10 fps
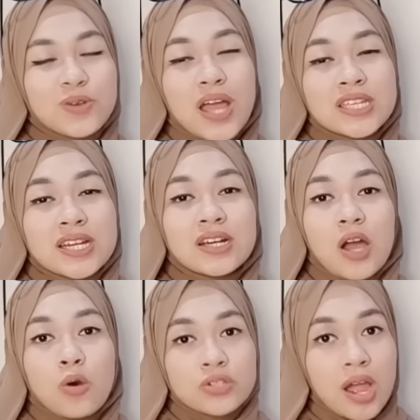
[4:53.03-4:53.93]
aja ke
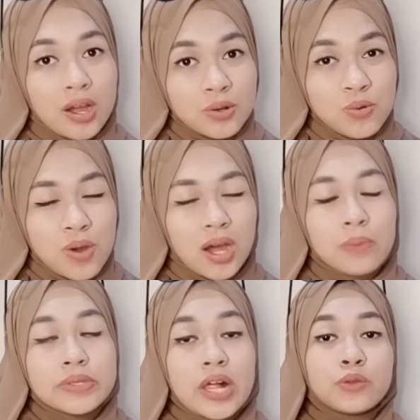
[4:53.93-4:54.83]
kaos yang kedua Kamu
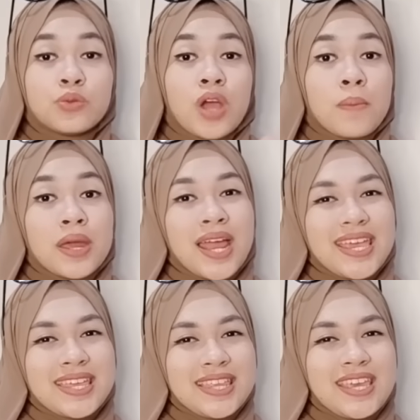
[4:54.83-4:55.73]
bisa dulu gambarnya
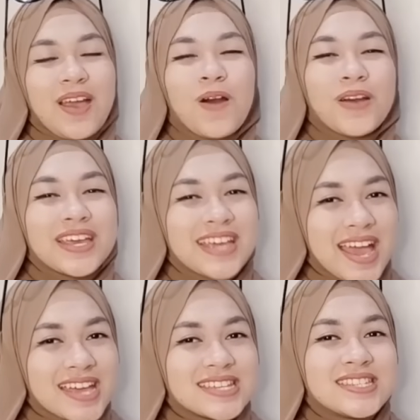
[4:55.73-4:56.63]
ini Oke okay
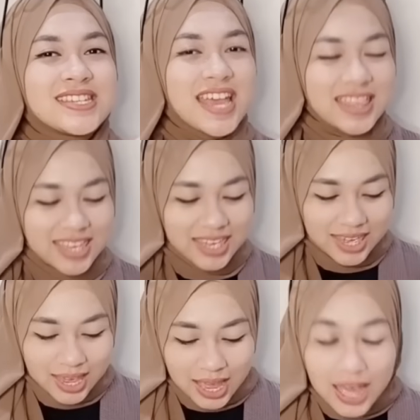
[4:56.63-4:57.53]
guys, jadi
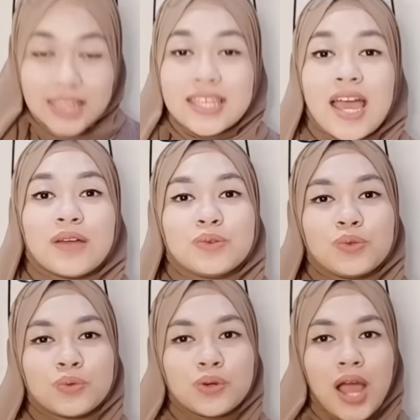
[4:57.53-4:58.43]
dia
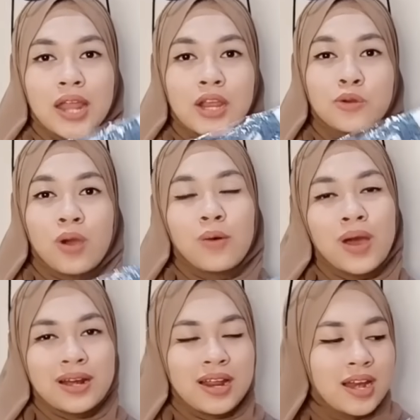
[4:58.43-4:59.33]
tuh ada dua
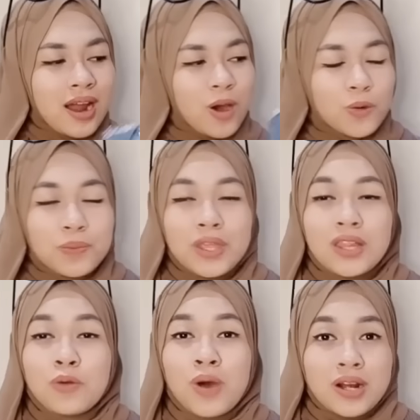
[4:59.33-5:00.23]
warna dan aku
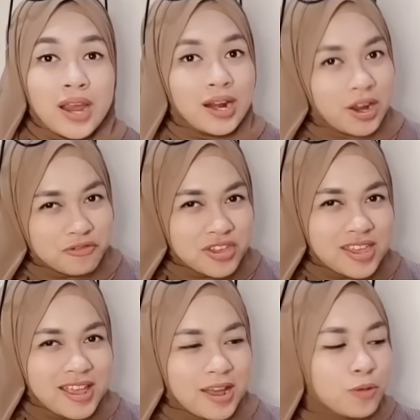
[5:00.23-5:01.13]
pilih warna yang
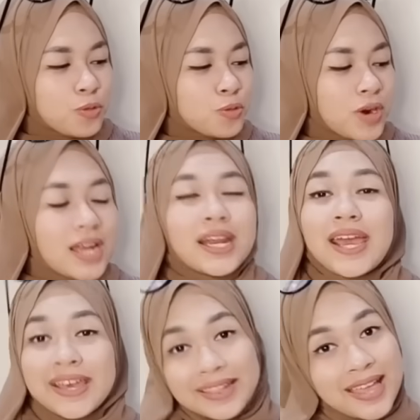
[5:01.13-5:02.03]
navy-nya Ukuran
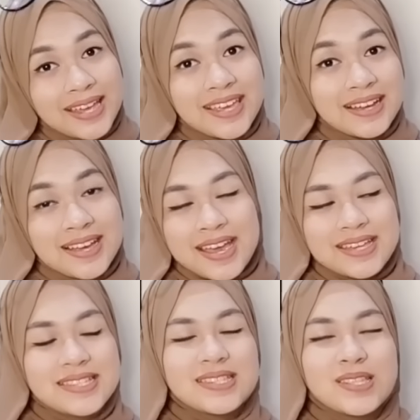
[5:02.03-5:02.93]
L lagi ya
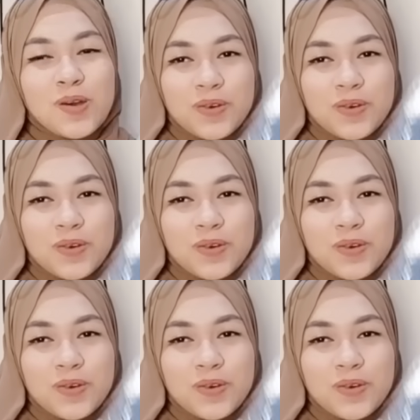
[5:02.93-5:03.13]
guys So